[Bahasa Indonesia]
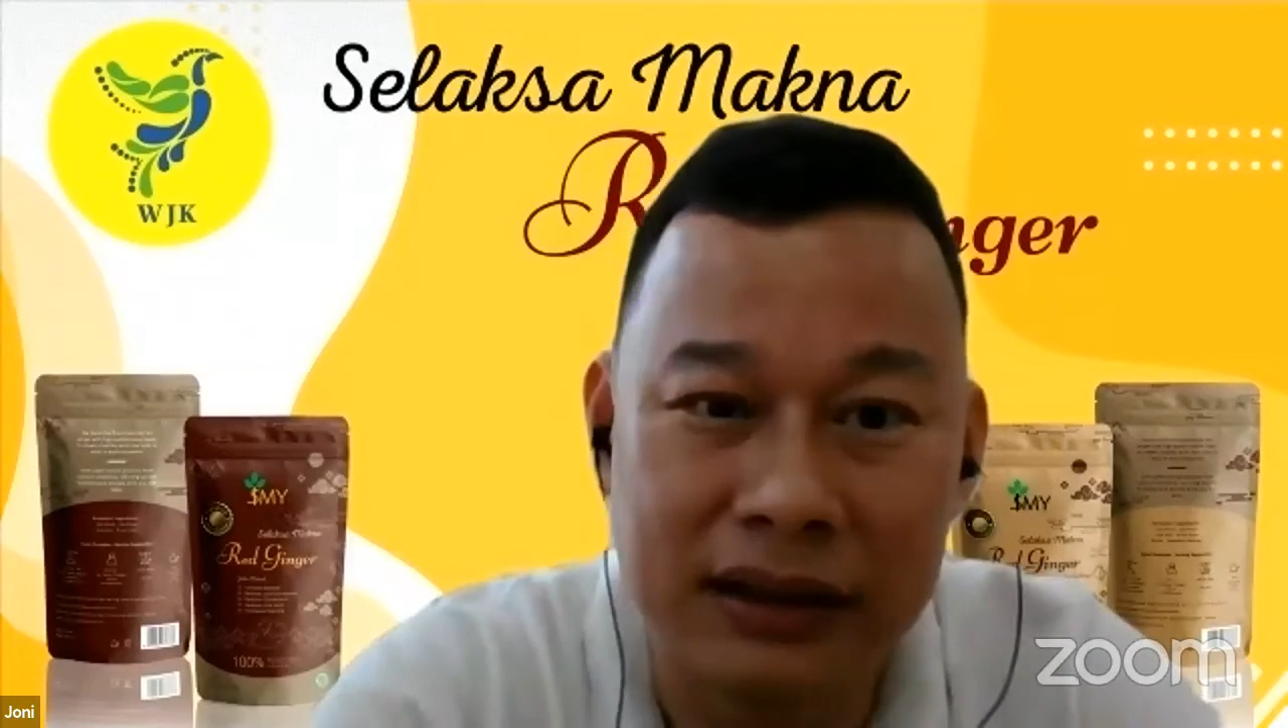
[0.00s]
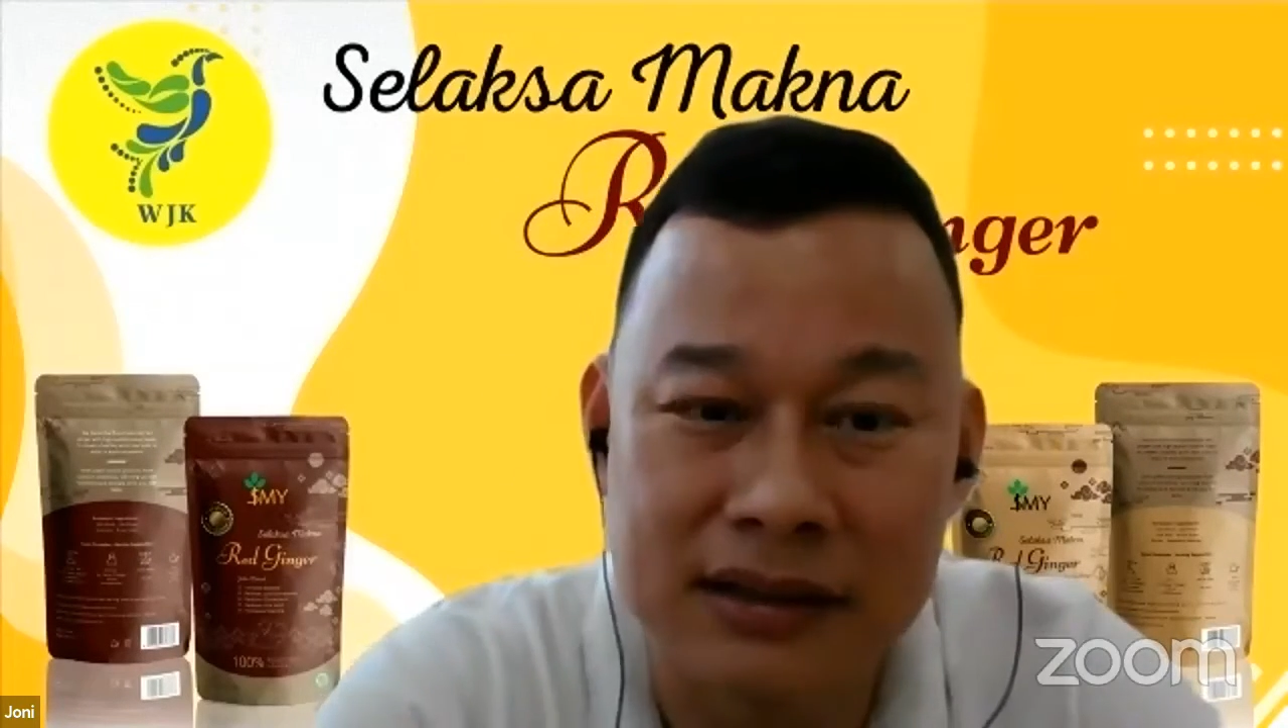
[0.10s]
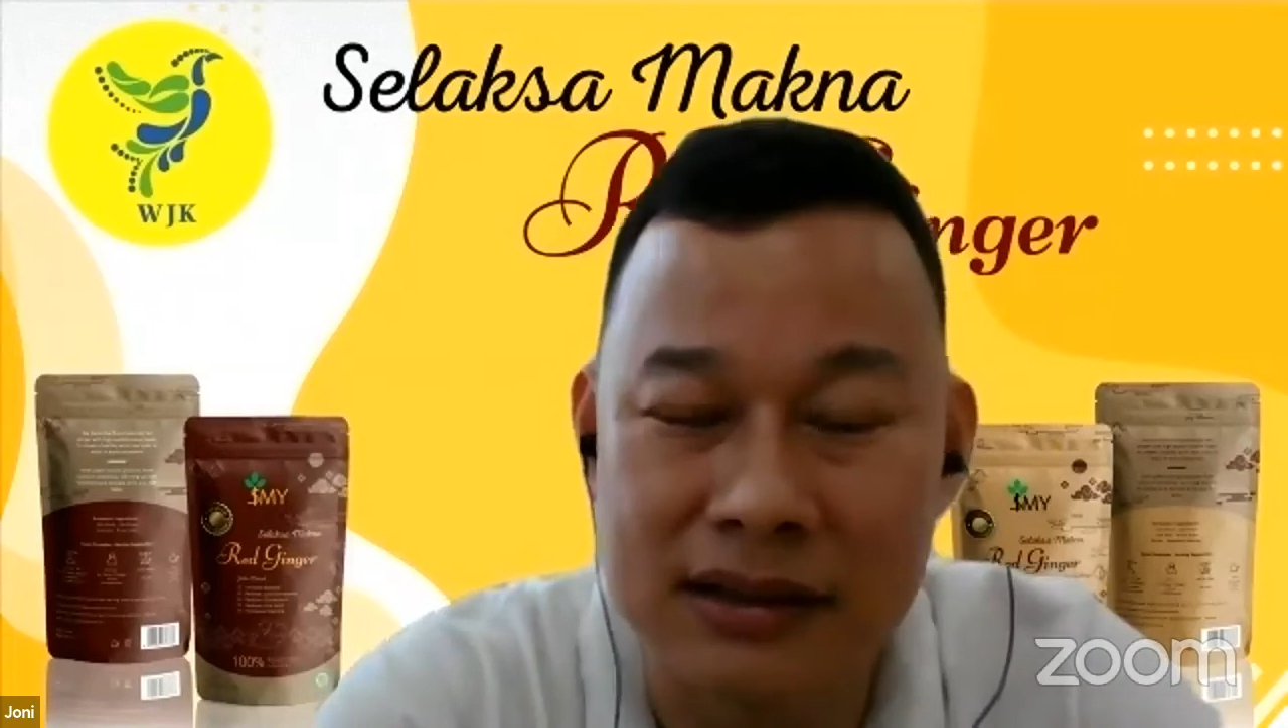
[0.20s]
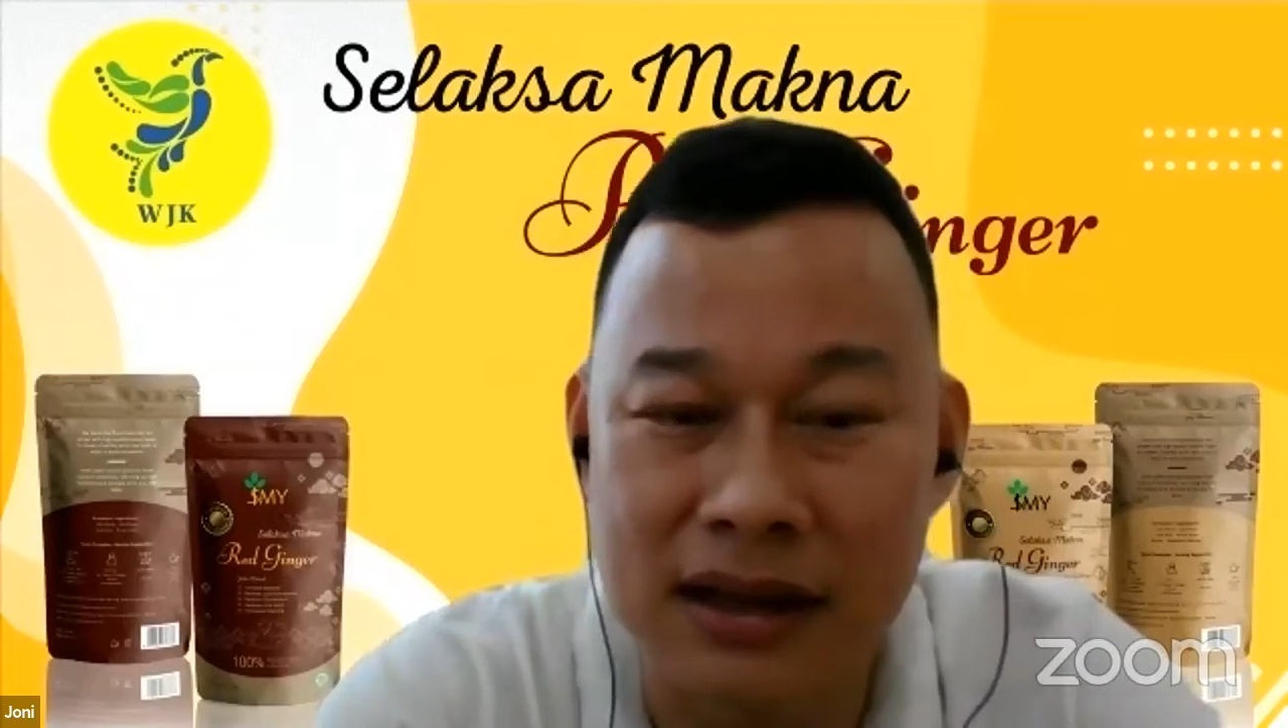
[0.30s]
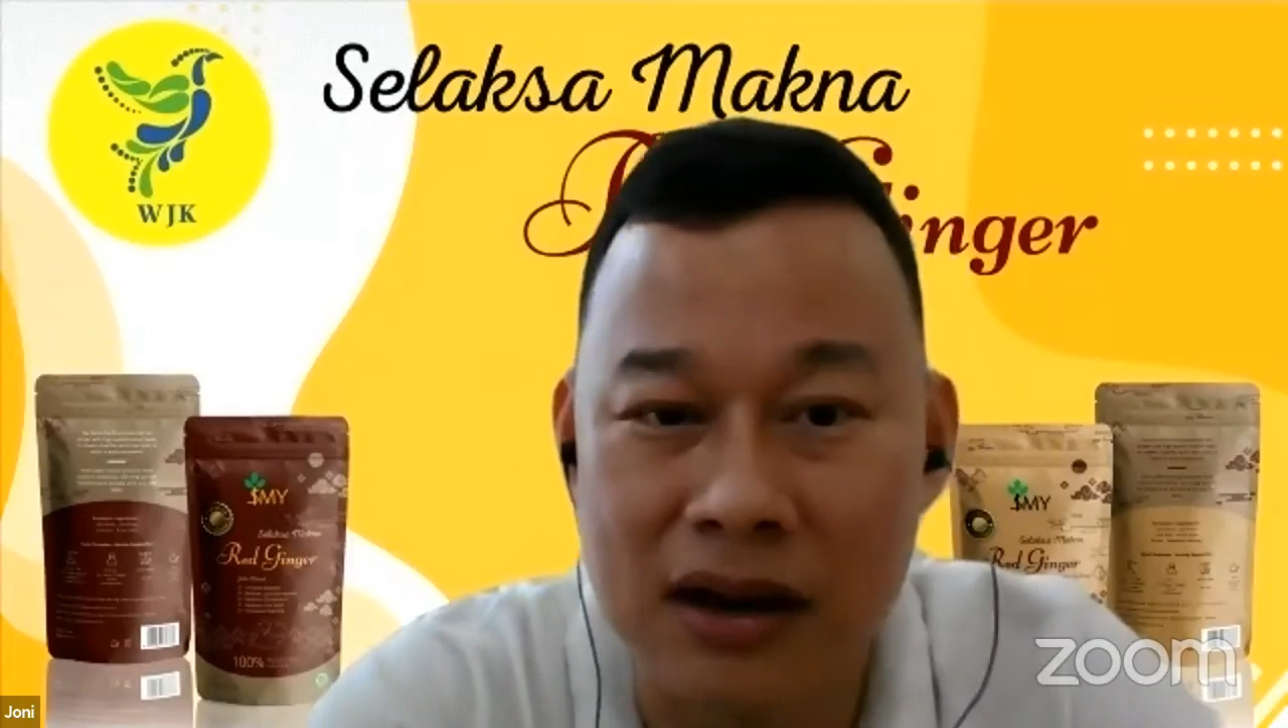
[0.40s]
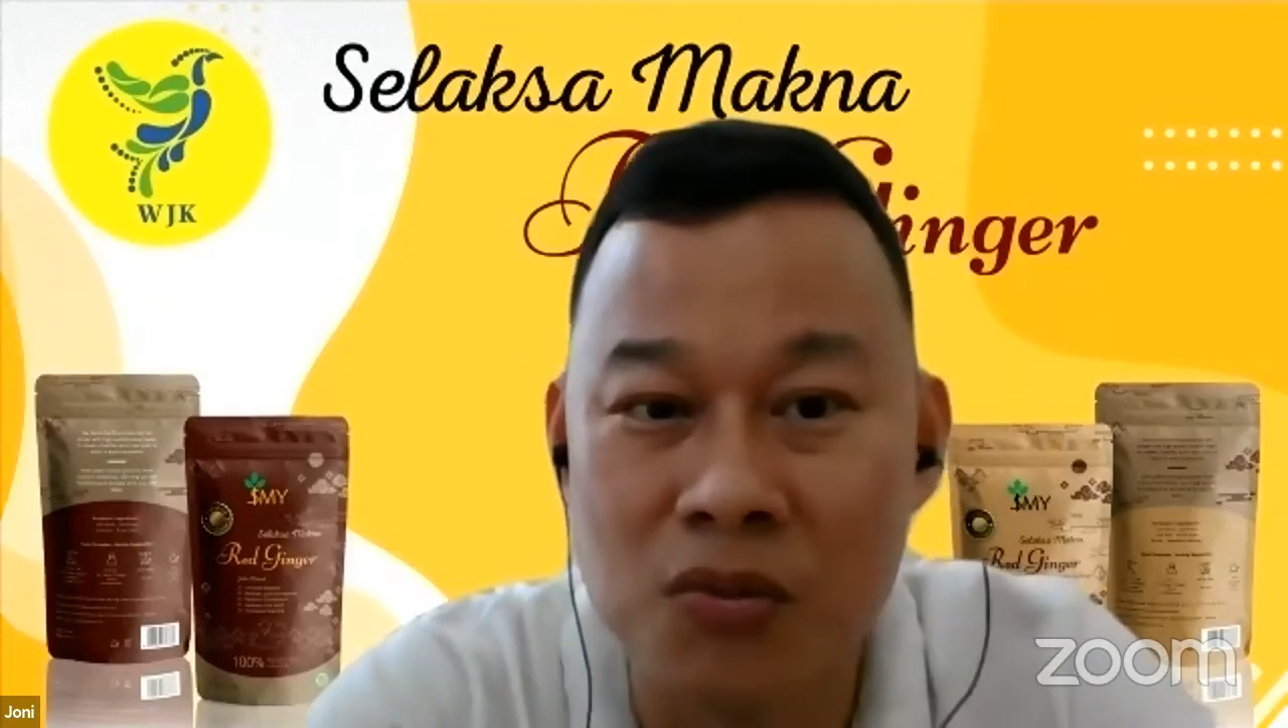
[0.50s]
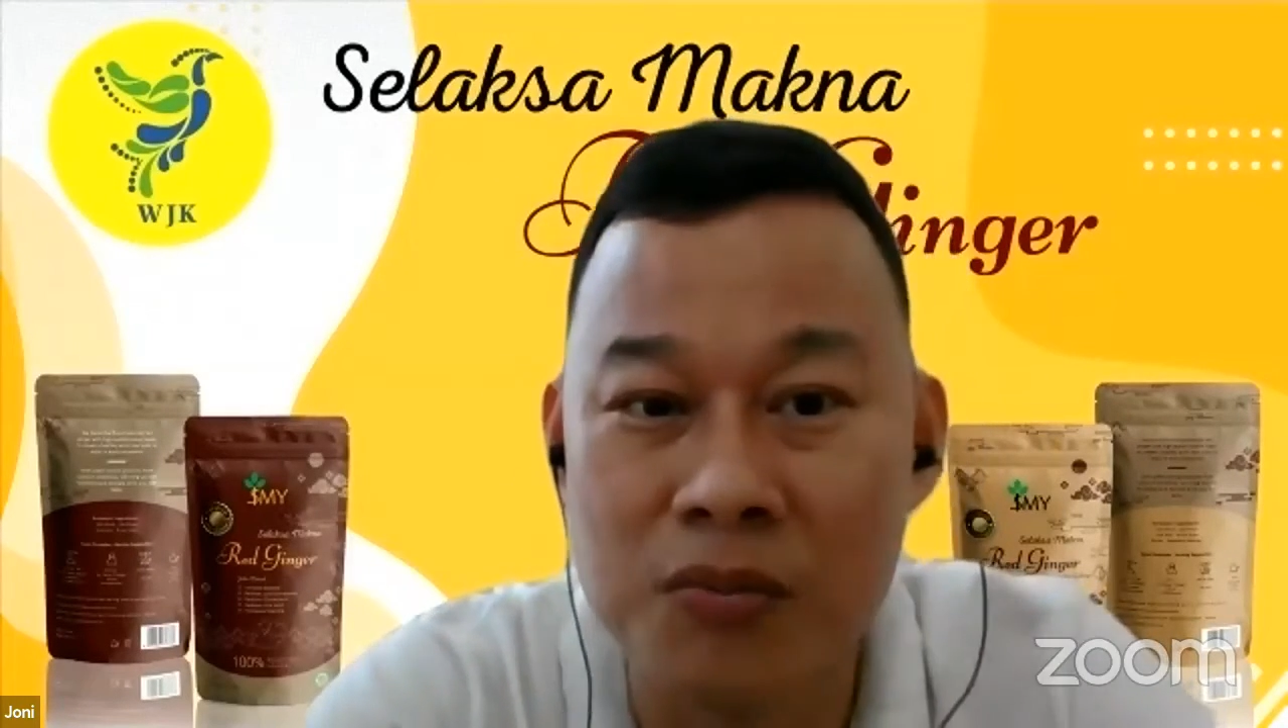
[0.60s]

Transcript: yang secara